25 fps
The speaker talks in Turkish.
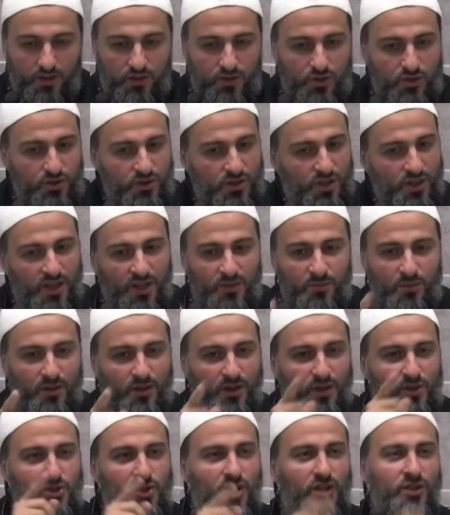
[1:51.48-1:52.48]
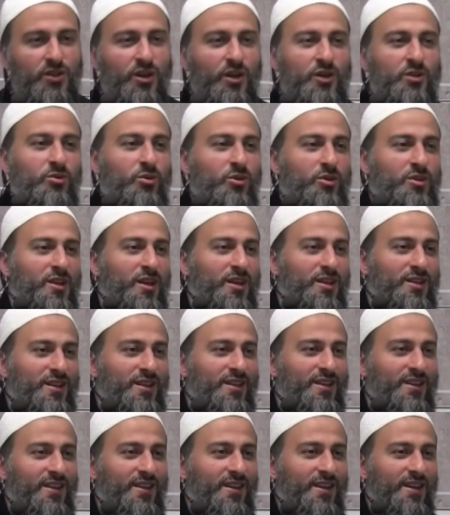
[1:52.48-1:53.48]
seni bana şeytan
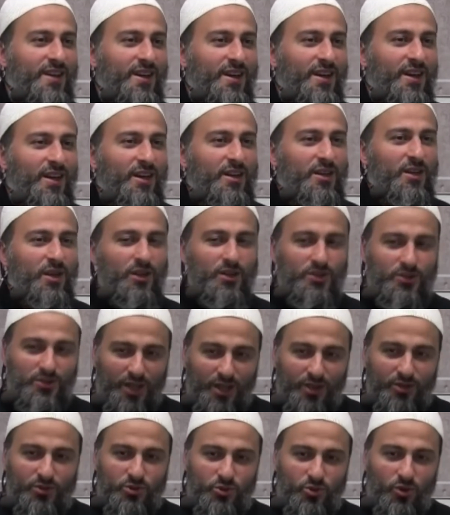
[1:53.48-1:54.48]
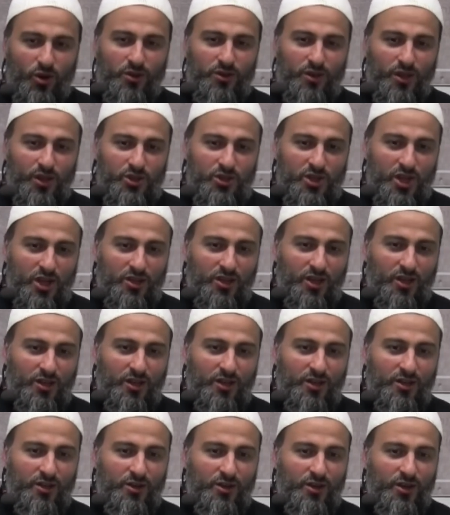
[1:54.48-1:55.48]
gönderdi. Yani sen şu anda
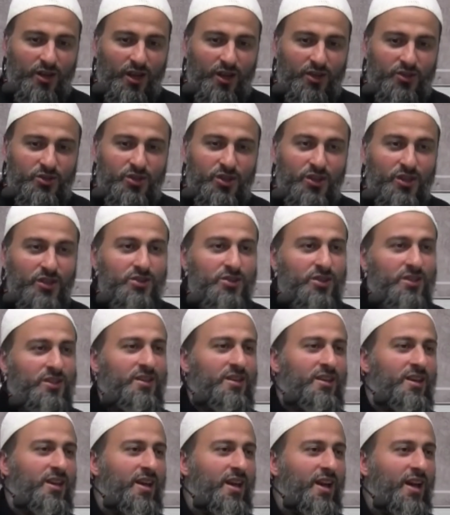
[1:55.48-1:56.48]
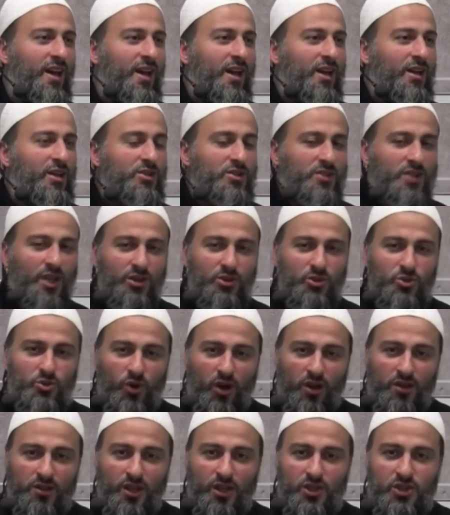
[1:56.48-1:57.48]
şeytanın esirisin. Sen şu
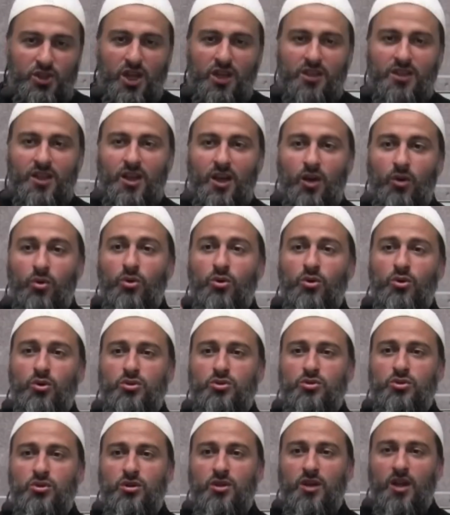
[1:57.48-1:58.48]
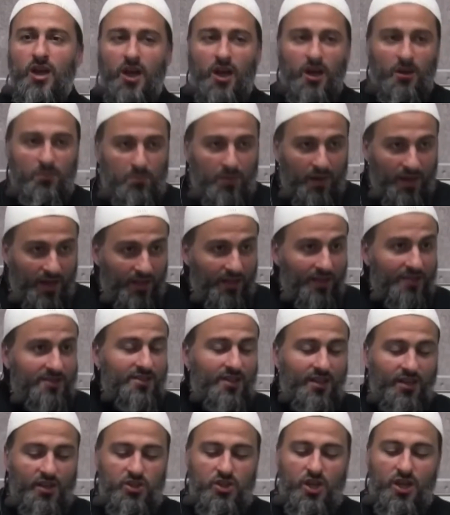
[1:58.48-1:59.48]
anda şeytana uyuyorsun. Bana da
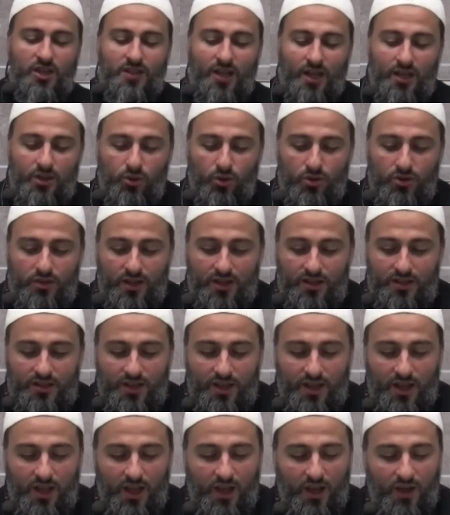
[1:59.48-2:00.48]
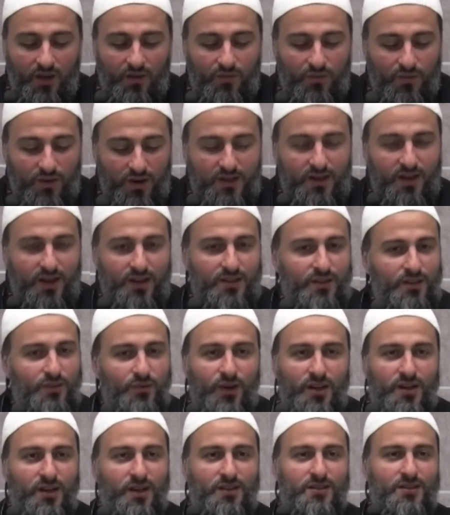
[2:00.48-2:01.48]
seni şeytan gönderdi. Fakat
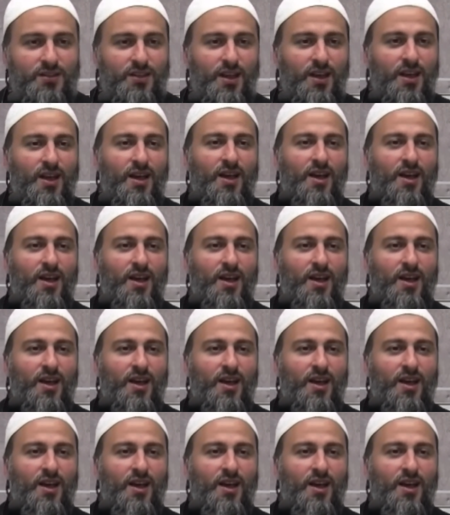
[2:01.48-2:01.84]
fakat